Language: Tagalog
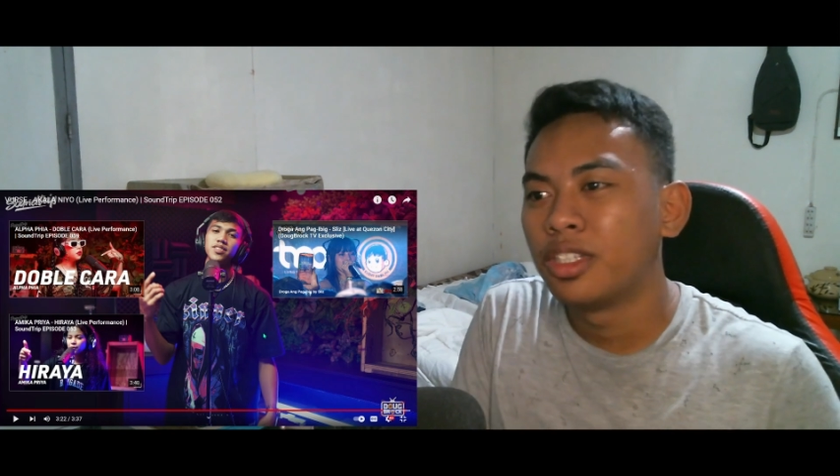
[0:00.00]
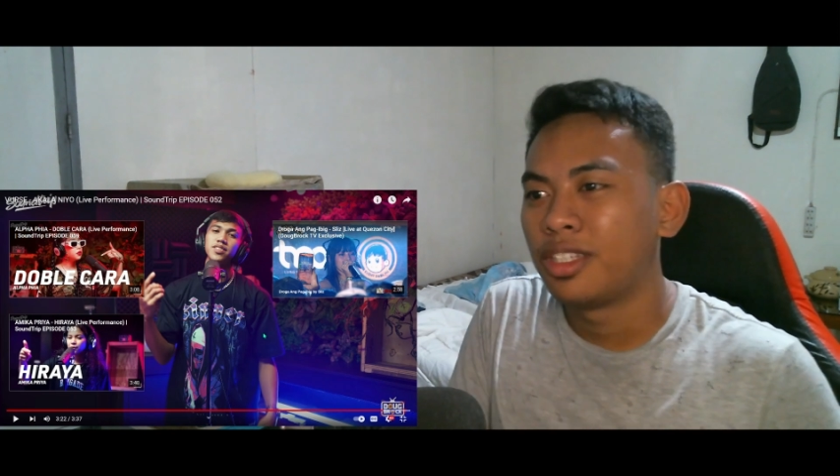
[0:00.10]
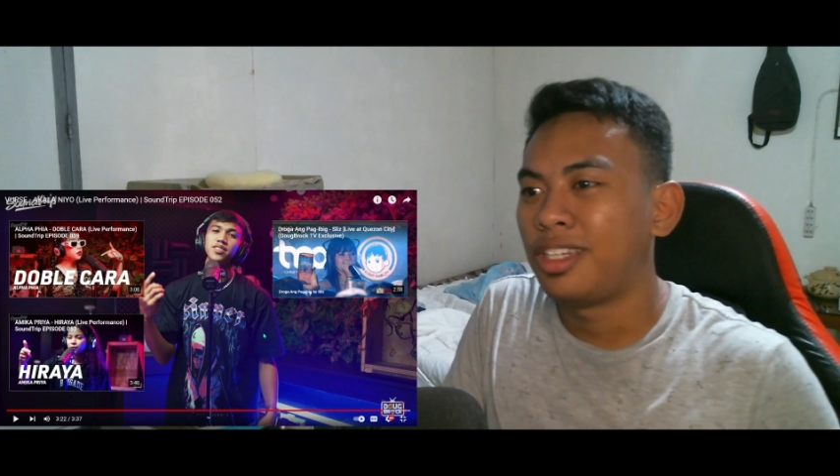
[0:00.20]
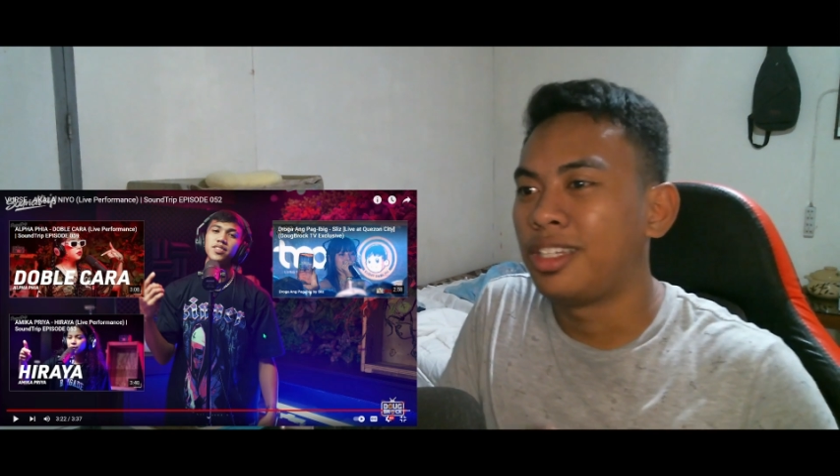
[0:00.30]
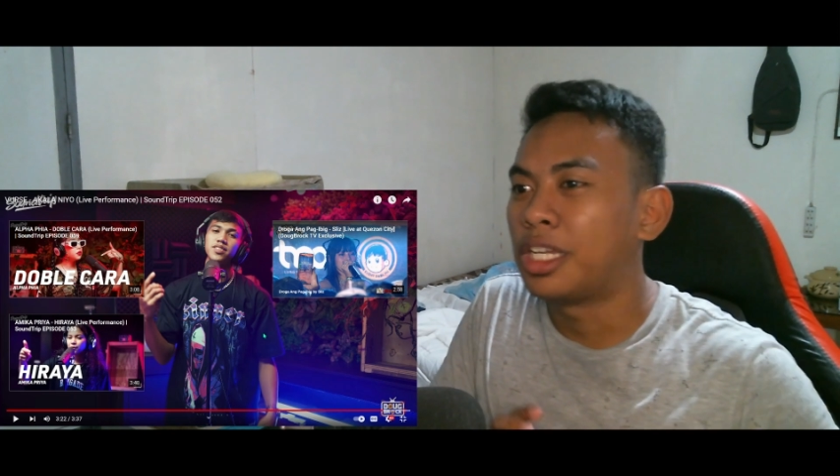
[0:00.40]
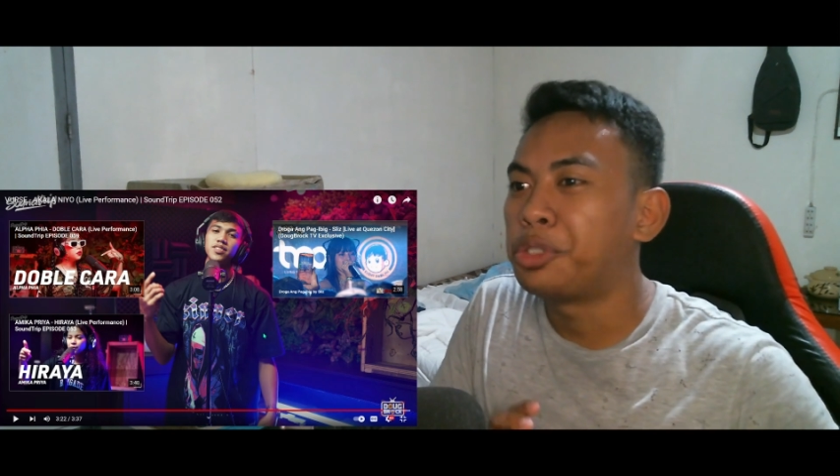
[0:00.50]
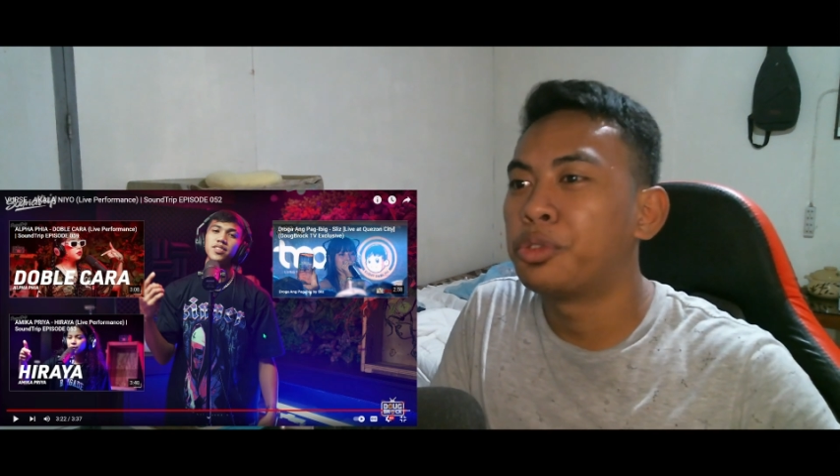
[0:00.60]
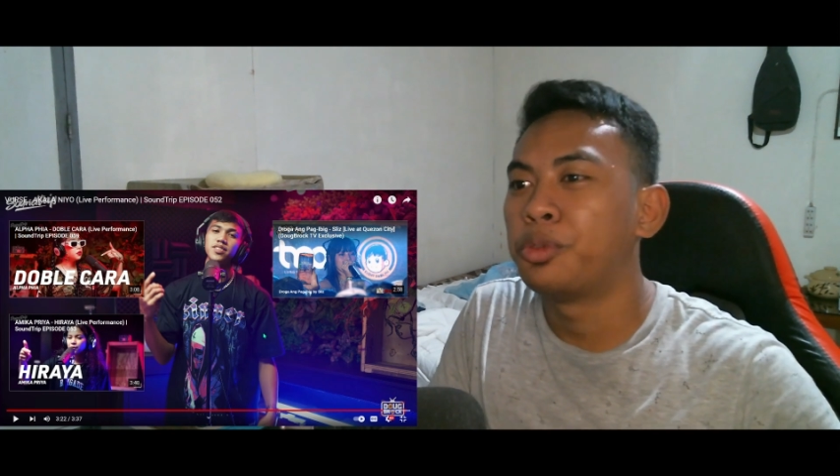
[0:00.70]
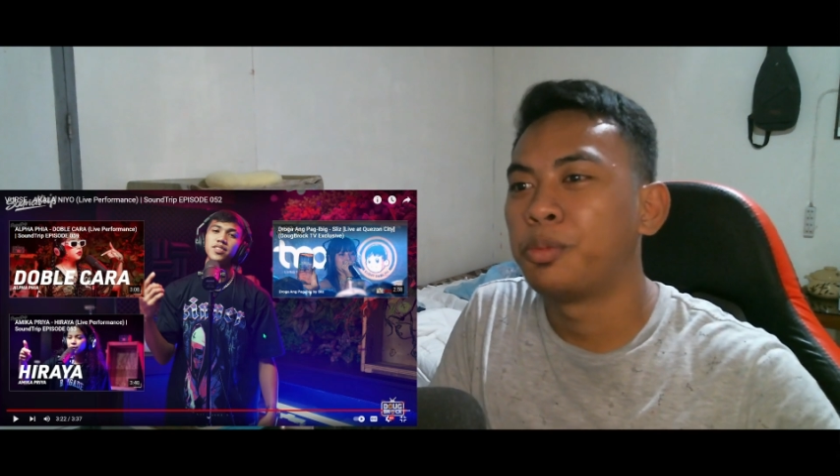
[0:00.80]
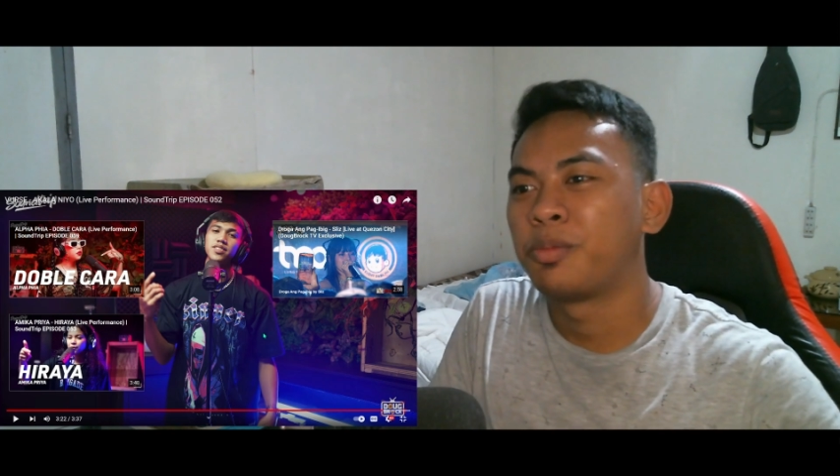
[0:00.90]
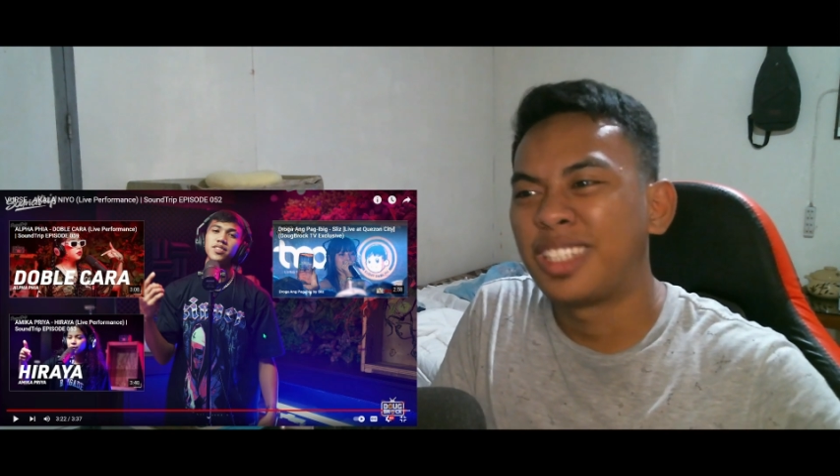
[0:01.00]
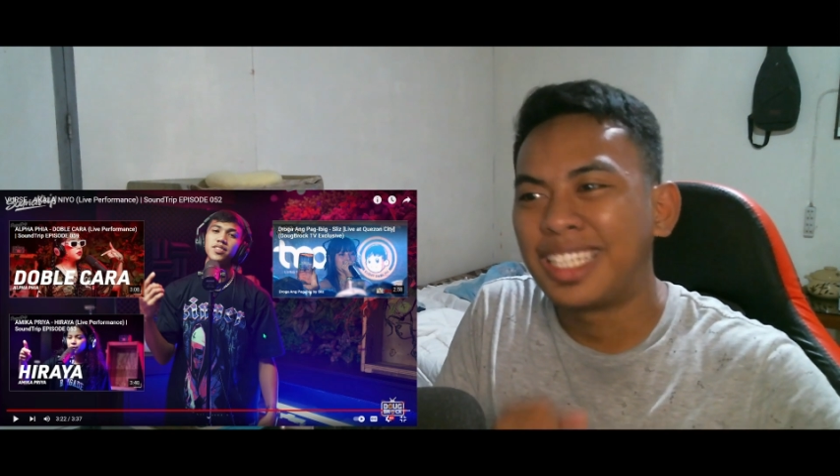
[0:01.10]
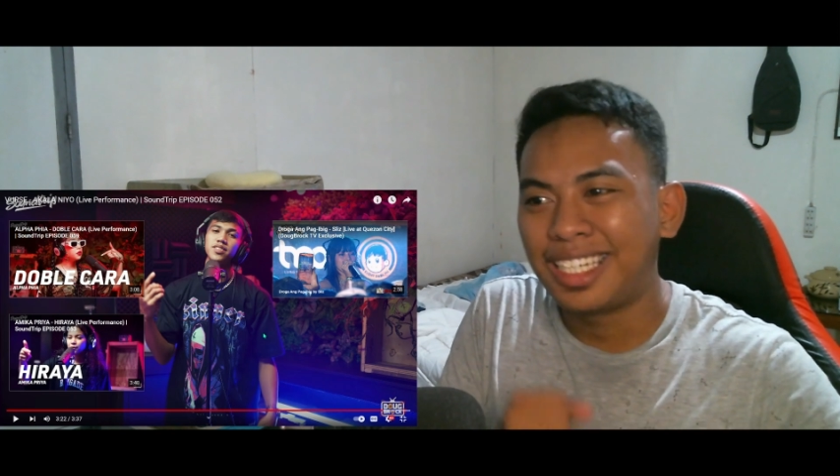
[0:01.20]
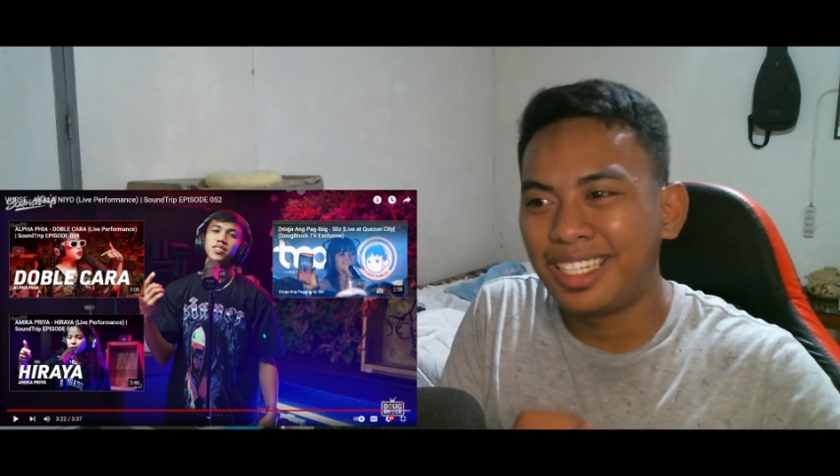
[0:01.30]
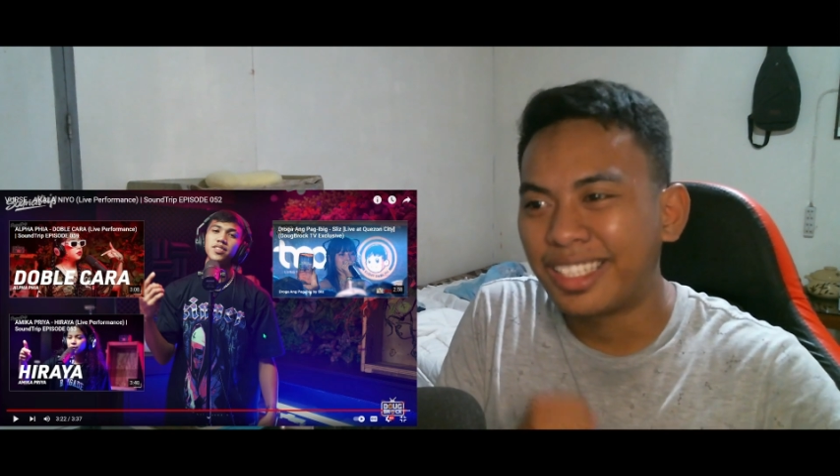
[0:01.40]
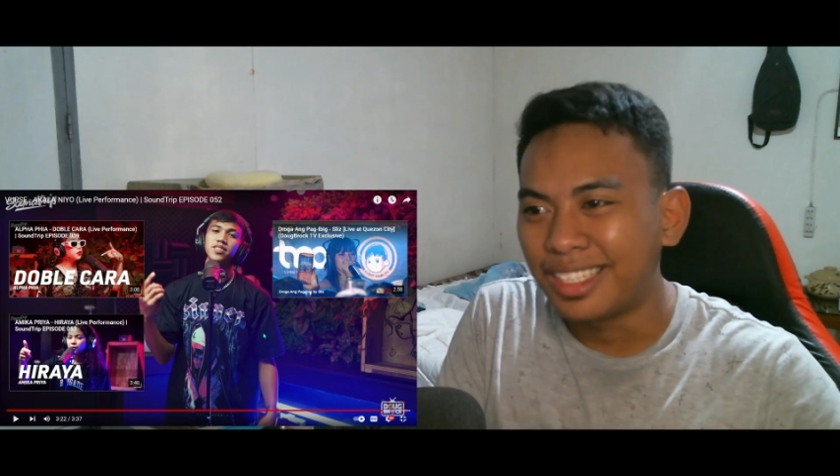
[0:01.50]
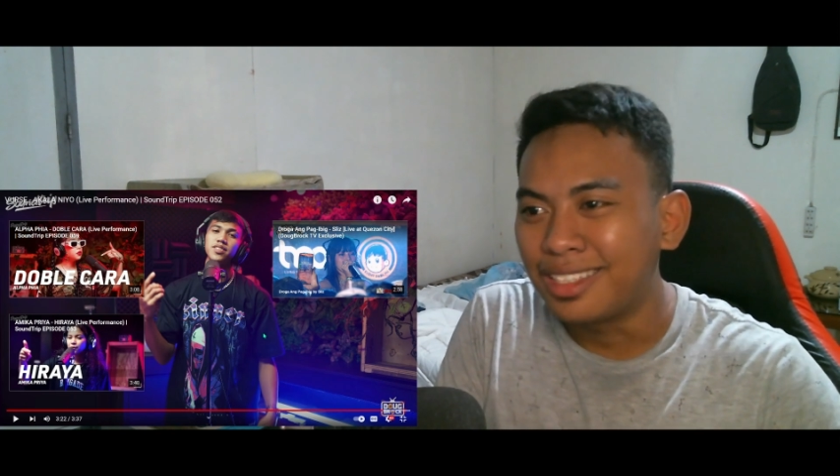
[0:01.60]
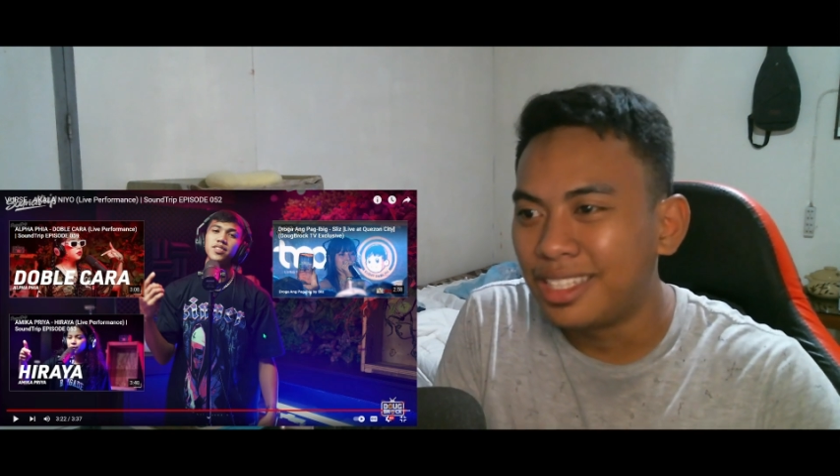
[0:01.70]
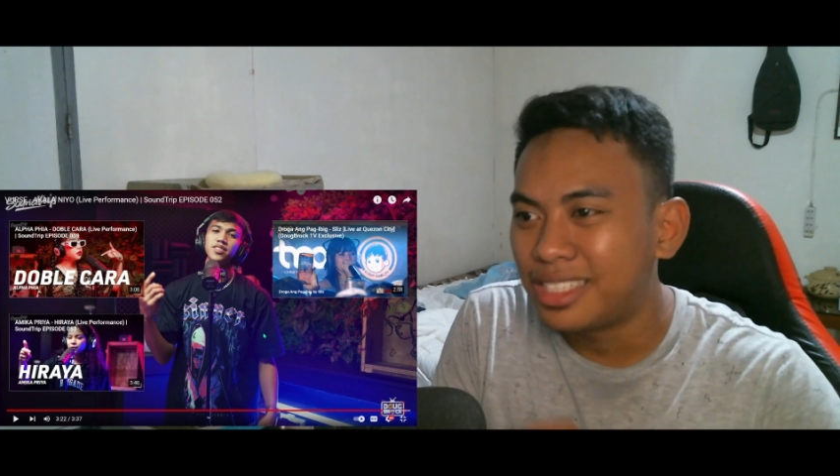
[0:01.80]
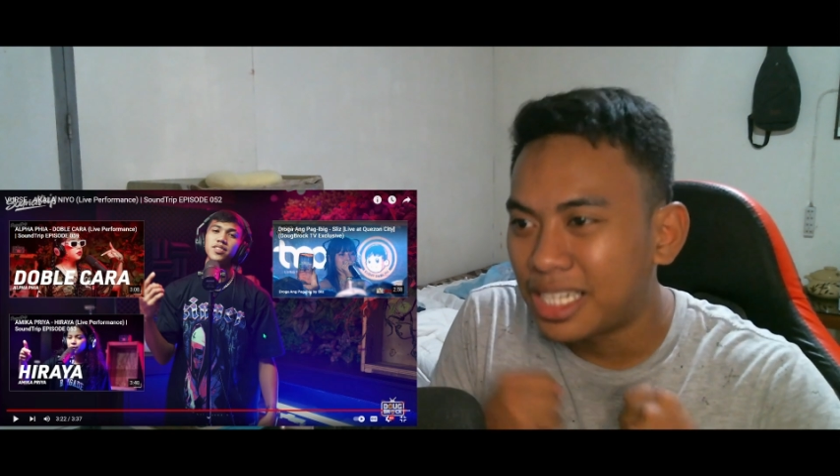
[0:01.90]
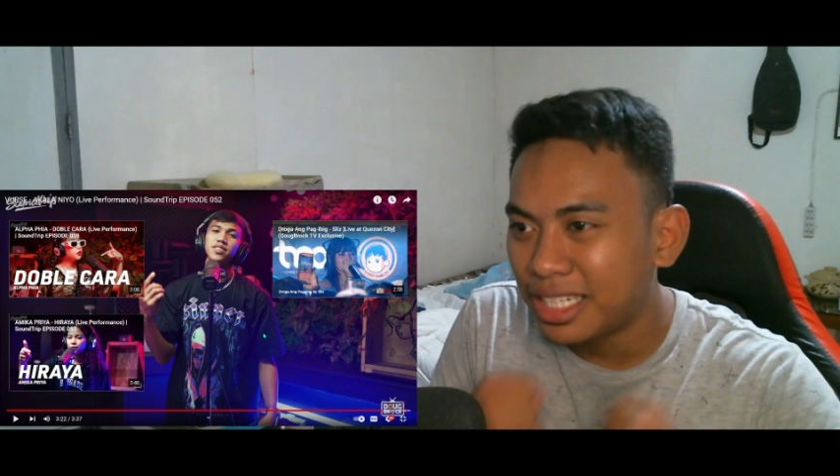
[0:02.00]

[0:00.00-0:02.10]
And ayun, gigil na gigil siya